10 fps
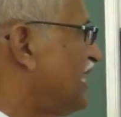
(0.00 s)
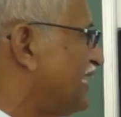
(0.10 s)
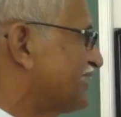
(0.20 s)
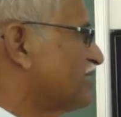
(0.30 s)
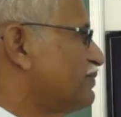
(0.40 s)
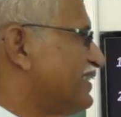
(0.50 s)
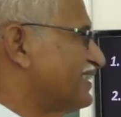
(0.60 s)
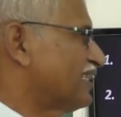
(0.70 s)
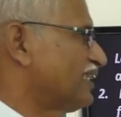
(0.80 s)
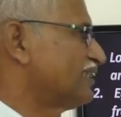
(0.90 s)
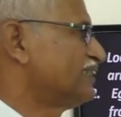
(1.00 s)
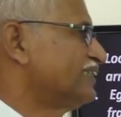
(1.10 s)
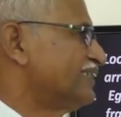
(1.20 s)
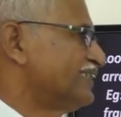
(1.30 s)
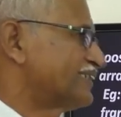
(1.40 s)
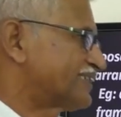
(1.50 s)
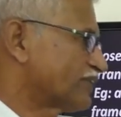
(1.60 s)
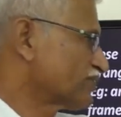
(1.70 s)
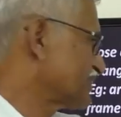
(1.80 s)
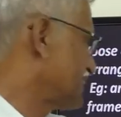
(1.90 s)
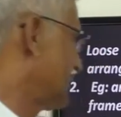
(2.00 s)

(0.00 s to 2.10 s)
அதுக்கு என்ன மீனிங்னா இட் சர்வஸ்